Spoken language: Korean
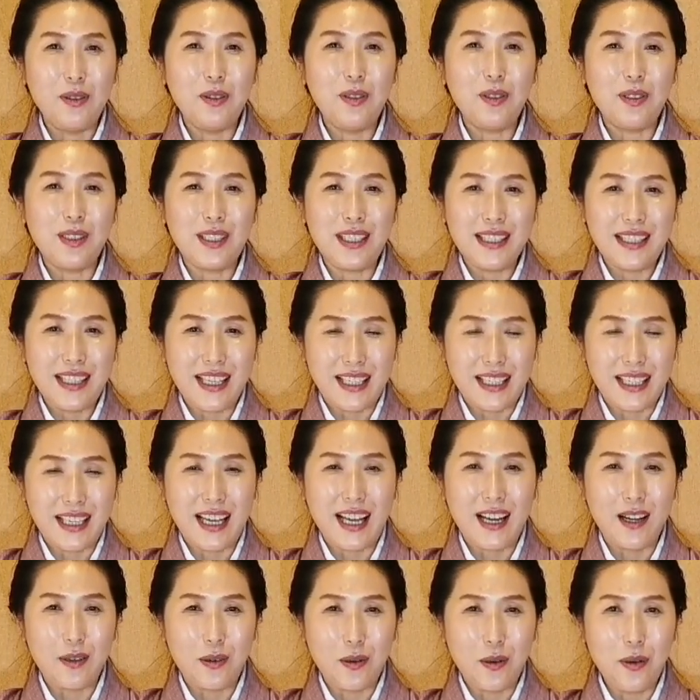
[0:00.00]
눈으로
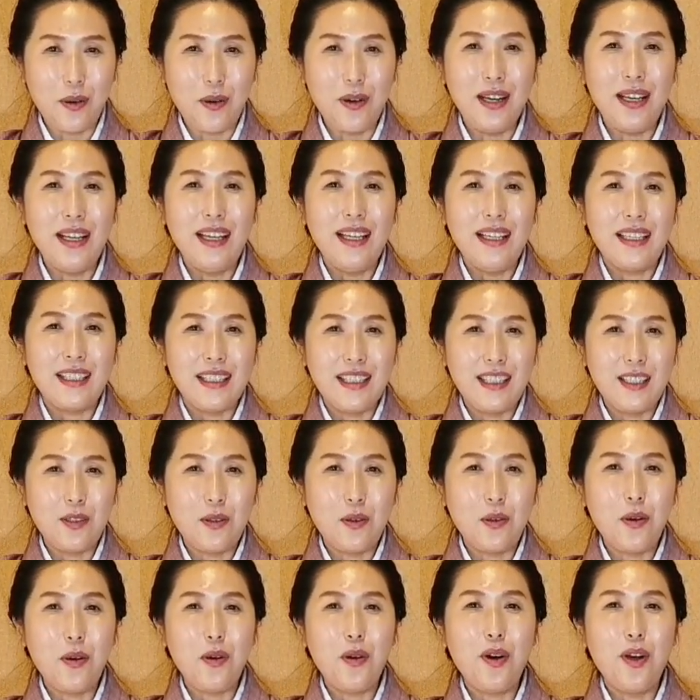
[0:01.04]
인사를 하고
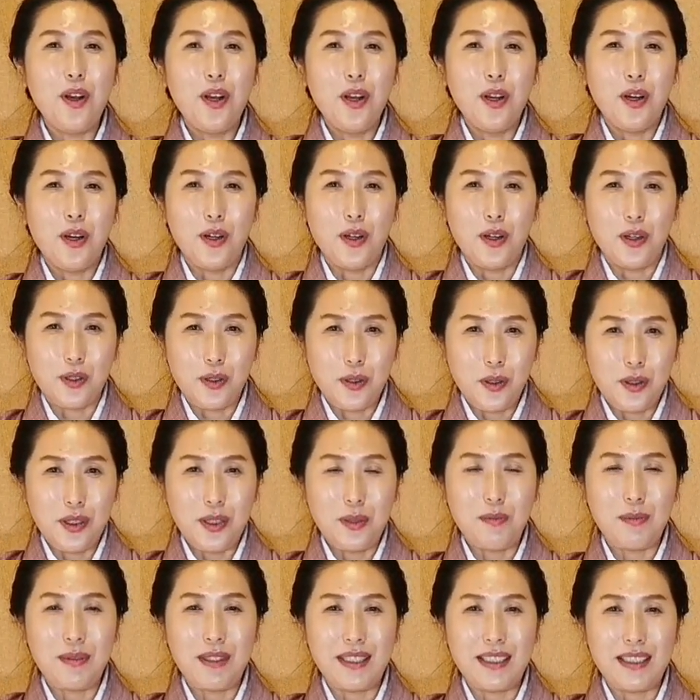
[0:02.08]
그리고 어,
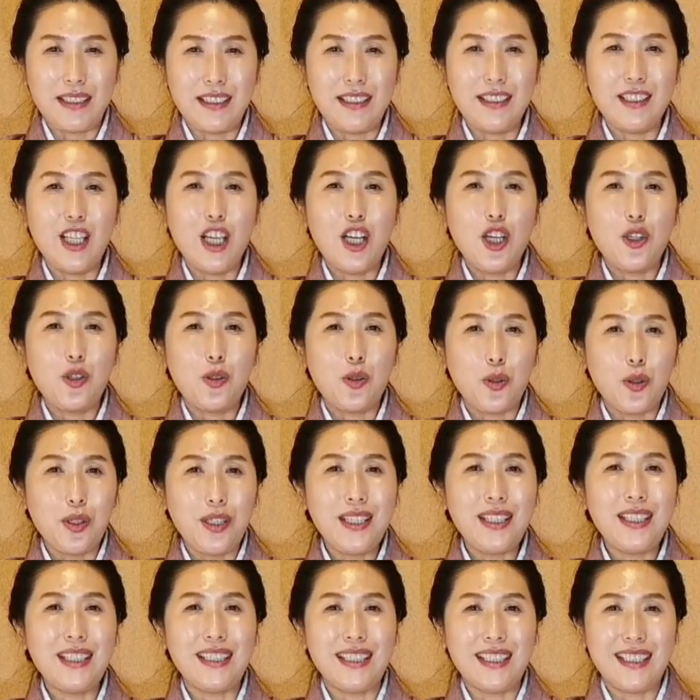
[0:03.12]
손님들은
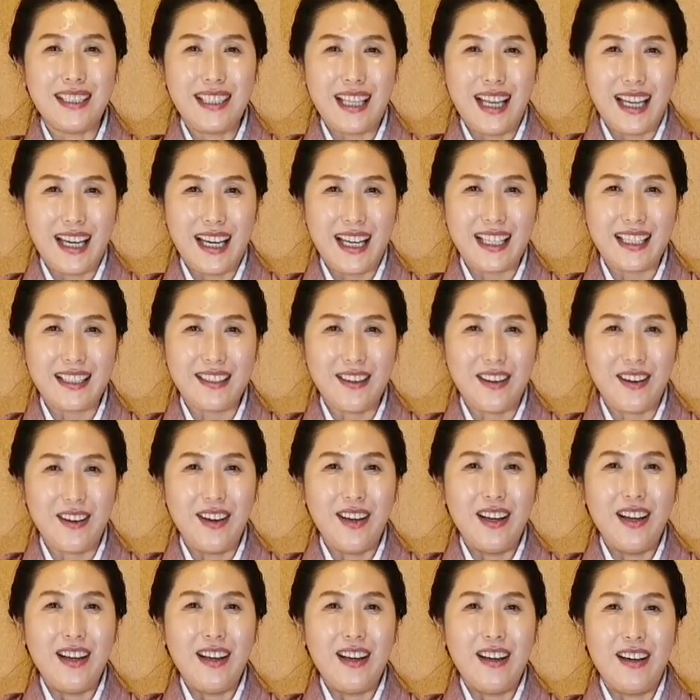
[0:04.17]
주인을
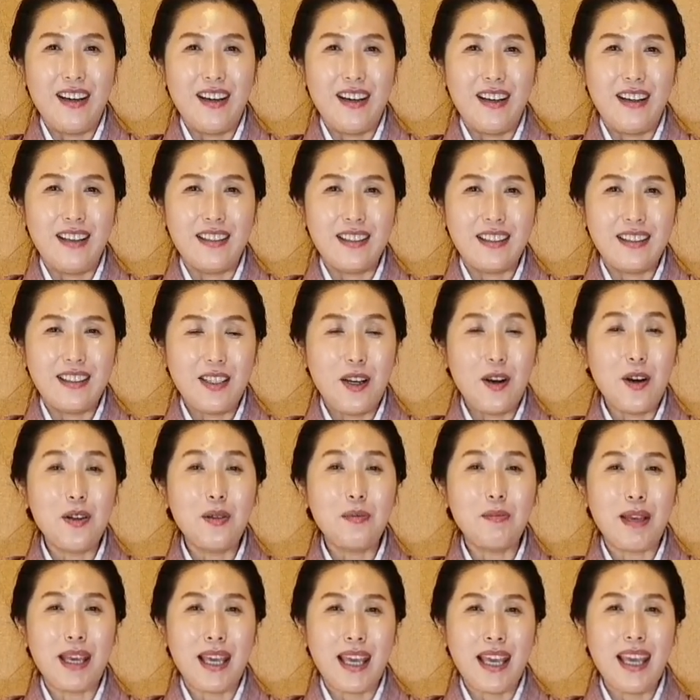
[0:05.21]
따라서 어,
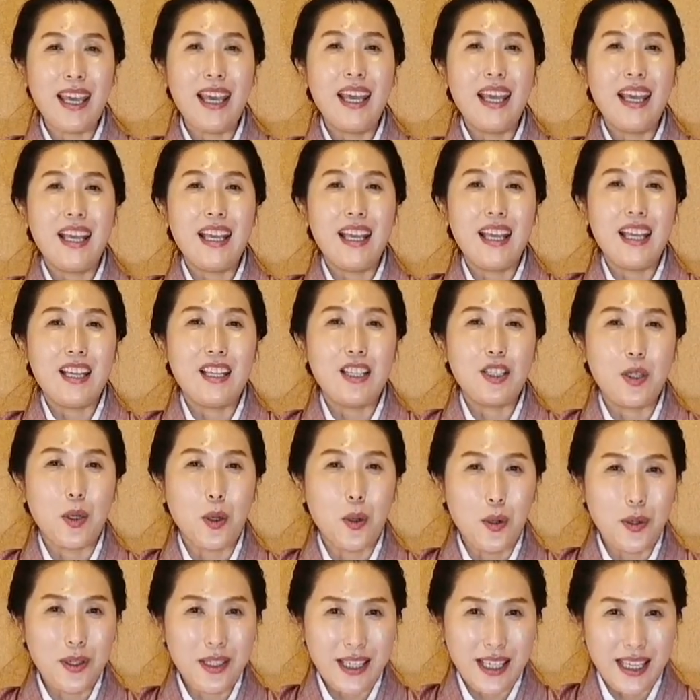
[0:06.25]
처음에
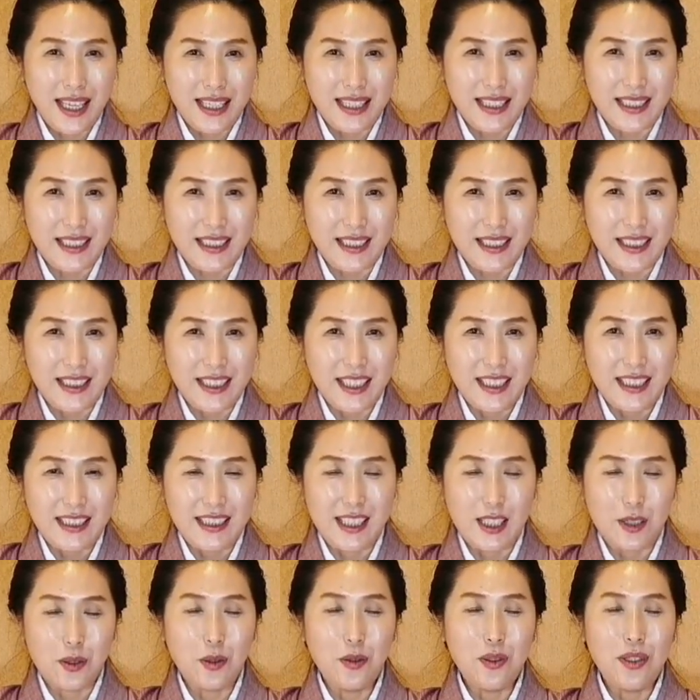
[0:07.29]
쇼크
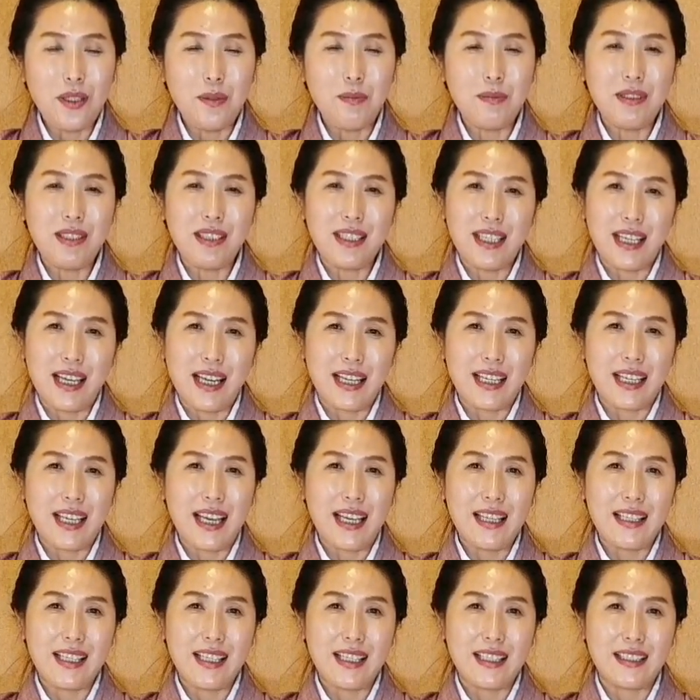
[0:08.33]
이제 손님을
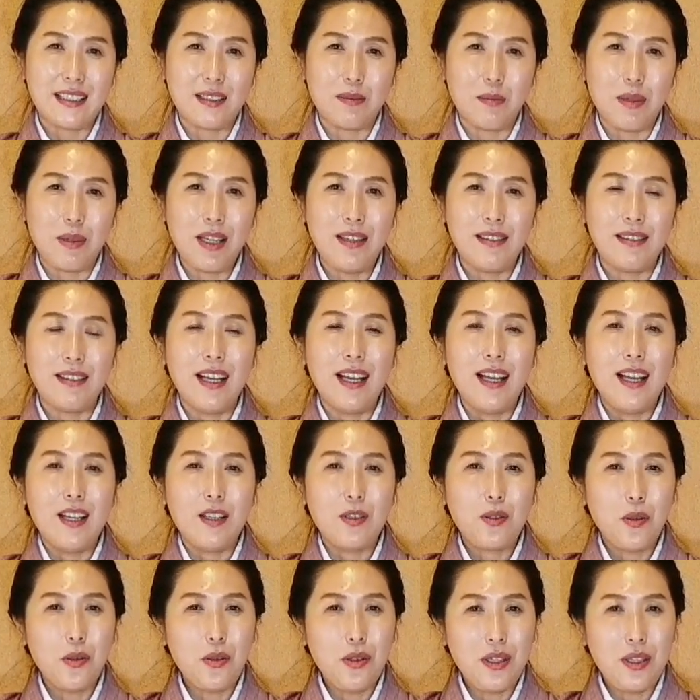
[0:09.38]
이야기하자 그러면
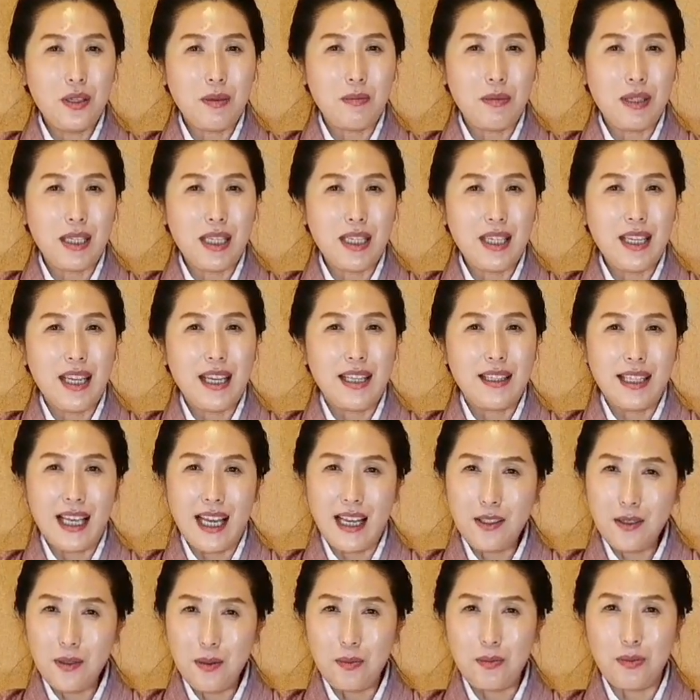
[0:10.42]
손님이
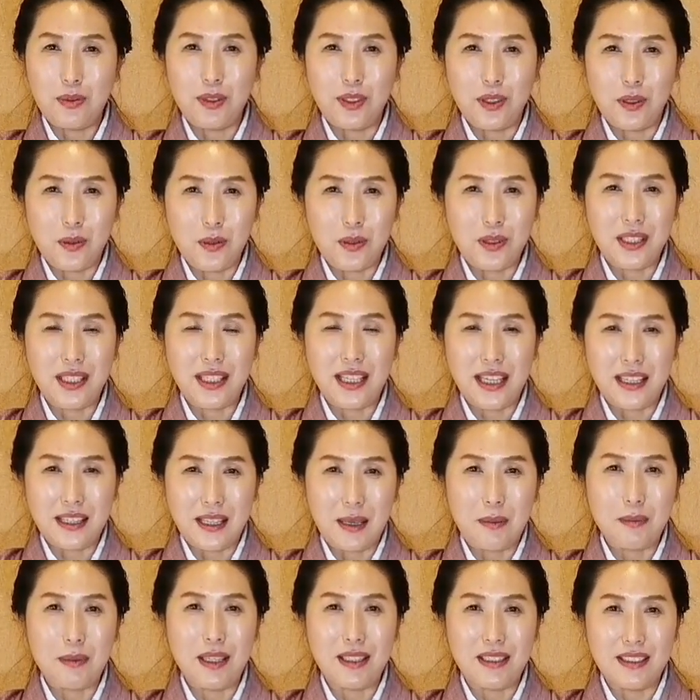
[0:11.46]
다섯 분이
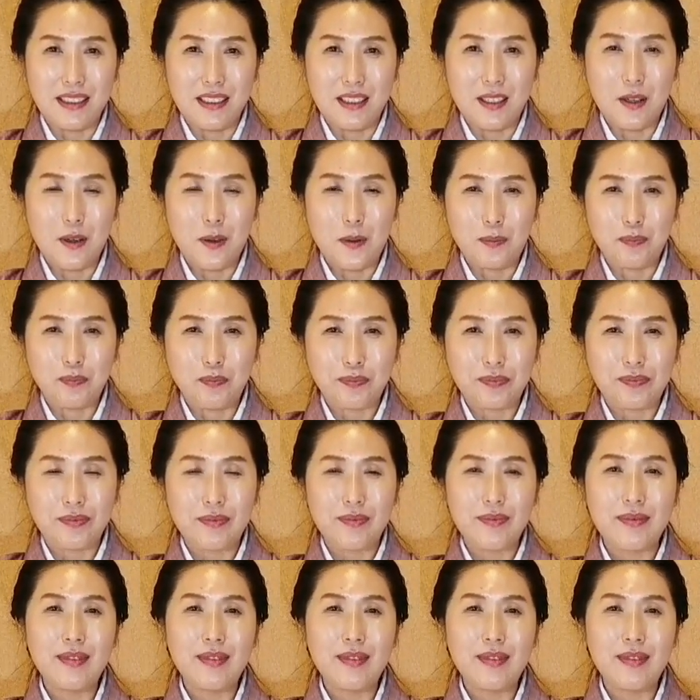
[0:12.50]
오시게 되면은요.